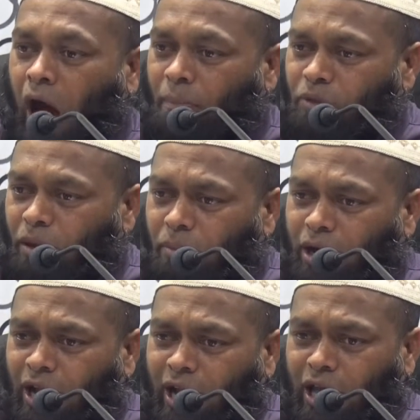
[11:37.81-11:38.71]
அந்த
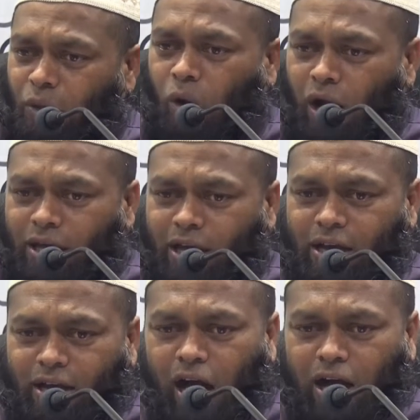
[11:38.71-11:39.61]
மன்னரை
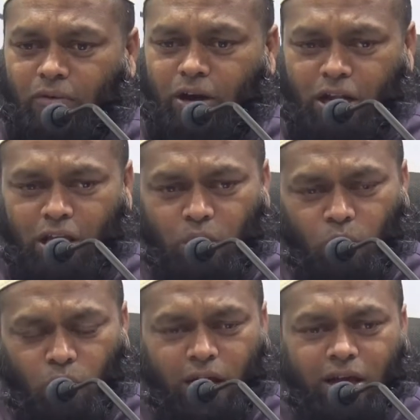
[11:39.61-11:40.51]
வாழ்க்கைக்காக வேண்டி இந்த
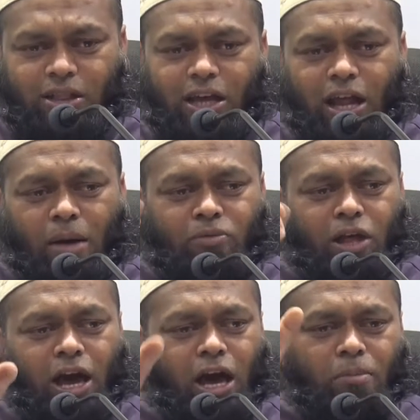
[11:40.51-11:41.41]
உலகத்தை நாம்
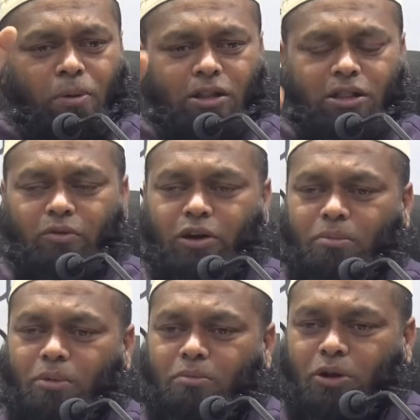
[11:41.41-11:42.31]
தயார்படுத்த
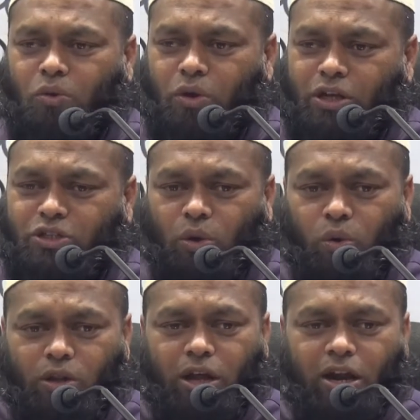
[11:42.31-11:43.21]
வேண்டும் அன்பிற்குரிய
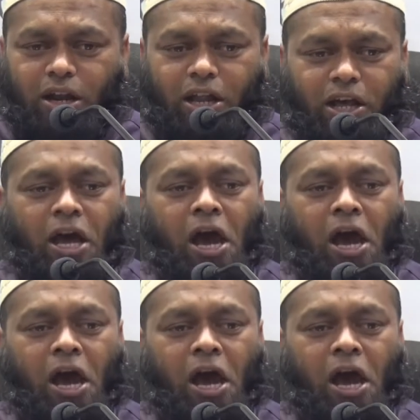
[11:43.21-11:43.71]
சகோதரர்களே